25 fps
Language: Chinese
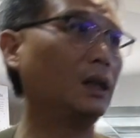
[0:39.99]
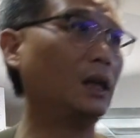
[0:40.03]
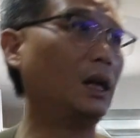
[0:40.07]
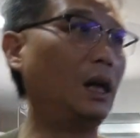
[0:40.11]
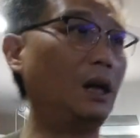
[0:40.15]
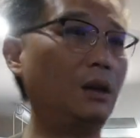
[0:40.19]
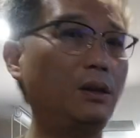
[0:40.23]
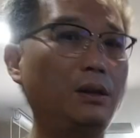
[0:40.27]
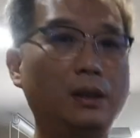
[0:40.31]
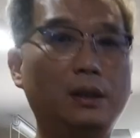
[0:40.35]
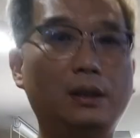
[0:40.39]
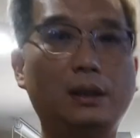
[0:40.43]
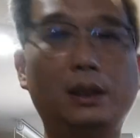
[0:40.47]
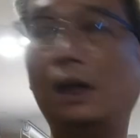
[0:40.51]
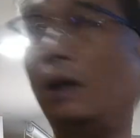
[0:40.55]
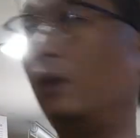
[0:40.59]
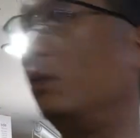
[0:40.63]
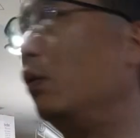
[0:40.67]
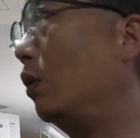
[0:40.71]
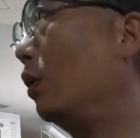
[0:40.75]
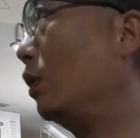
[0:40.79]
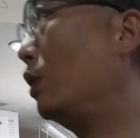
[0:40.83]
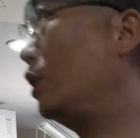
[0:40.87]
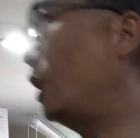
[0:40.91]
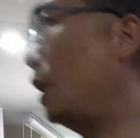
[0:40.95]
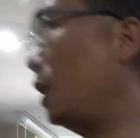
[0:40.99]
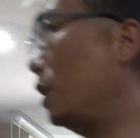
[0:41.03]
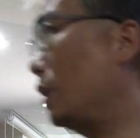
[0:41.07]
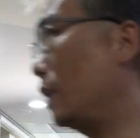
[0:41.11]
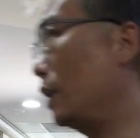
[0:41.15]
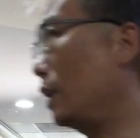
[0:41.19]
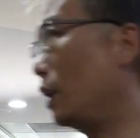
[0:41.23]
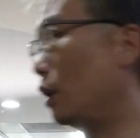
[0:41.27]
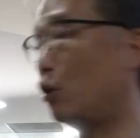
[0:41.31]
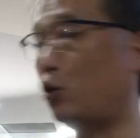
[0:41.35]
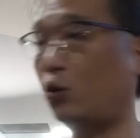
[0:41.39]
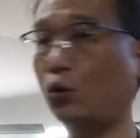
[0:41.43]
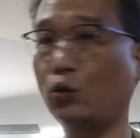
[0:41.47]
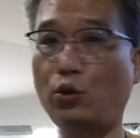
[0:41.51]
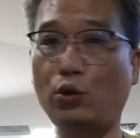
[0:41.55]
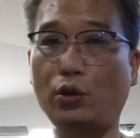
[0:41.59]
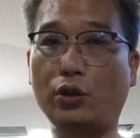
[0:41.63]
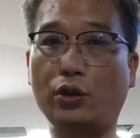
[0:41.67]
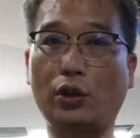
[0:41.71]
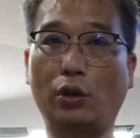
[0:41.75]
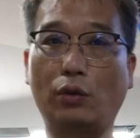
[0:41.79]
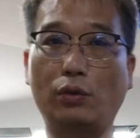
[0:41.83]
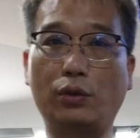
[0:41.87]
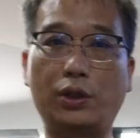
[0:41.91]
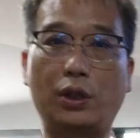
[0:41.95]
好，那我接着要出
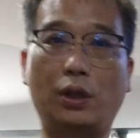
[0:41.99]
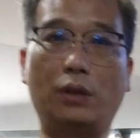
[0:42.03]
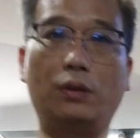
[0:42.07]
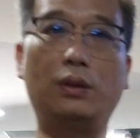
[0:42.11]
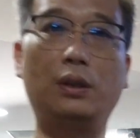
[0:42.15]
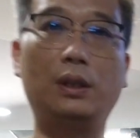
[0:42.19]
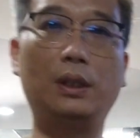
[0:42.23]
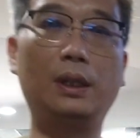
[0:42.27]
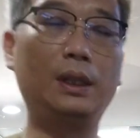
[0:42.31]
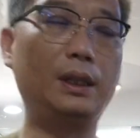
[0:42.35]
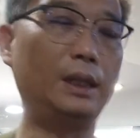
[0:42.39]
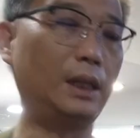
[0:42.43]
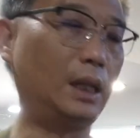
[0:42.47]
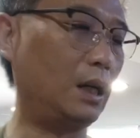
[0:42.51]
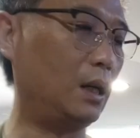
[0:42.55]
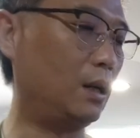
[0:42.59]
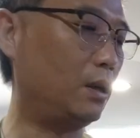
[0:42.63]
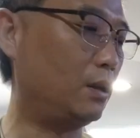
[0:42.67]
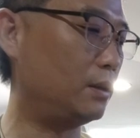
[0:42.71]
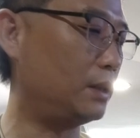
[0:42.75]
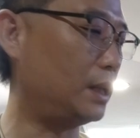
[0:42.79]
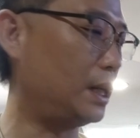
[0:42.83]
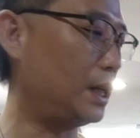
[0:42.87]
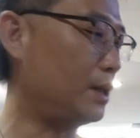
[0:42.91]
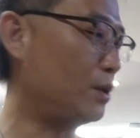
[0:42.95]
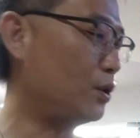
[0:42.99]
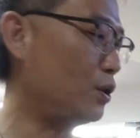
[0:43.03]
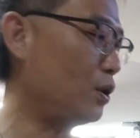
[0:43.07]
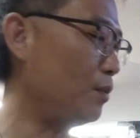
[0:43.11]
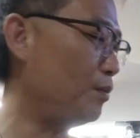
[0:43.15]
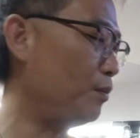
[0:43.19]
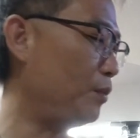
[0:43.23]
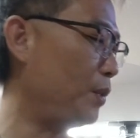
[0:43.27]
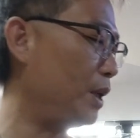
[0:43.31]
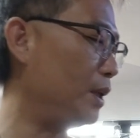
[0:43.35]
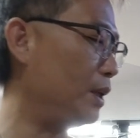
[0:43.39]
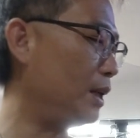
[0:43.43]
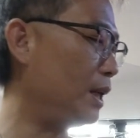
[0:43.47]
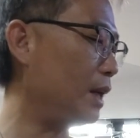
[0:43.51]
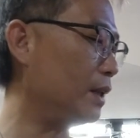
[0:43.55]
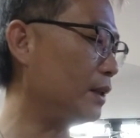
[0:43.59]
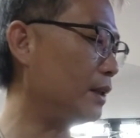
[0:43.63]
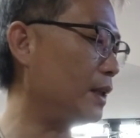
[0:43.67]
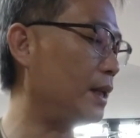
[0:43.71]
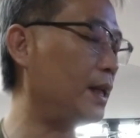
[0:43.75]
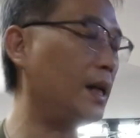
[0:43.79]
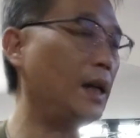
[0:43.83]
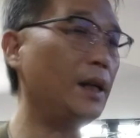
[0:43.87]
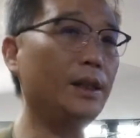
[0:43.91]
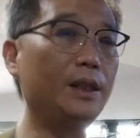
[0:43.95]
去走走，然后来顺便
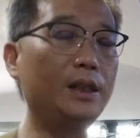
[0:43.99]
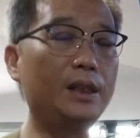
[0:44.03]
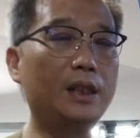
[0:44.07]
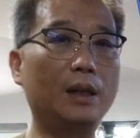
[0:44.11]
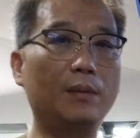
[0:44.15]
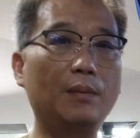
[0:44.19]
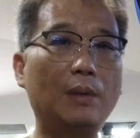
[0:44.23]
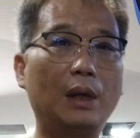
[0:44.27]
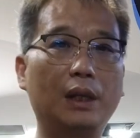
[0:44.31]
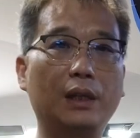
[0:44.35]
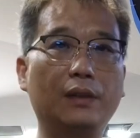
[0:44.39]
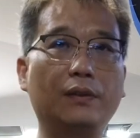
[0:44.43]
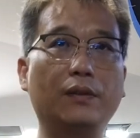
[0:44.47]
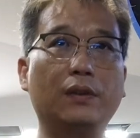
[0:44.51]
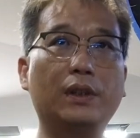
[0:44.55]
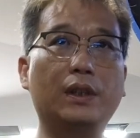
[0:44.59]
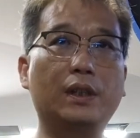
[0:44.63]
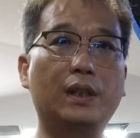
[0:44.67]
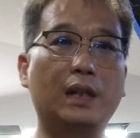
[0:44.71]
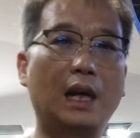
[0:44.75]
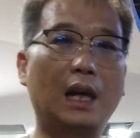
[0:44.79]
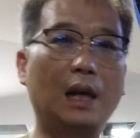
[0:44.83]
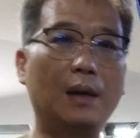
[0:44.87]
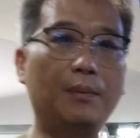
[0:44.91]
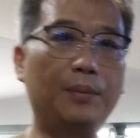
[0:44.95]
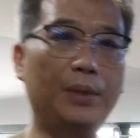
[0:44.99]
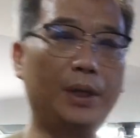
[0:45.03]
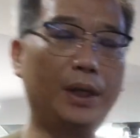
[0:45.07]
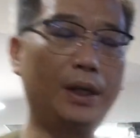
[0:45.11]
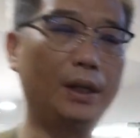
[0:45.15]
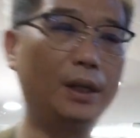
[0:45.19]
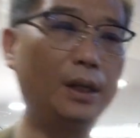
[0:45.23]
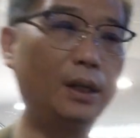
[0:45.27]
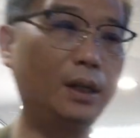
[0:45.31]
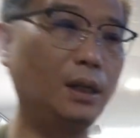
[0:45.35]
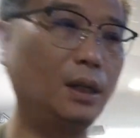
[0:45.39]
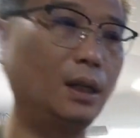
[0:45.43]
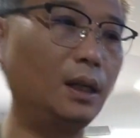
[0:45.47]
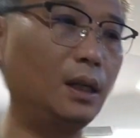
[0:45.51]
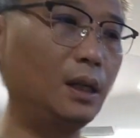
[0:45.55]
让大家理解麦克风的差别。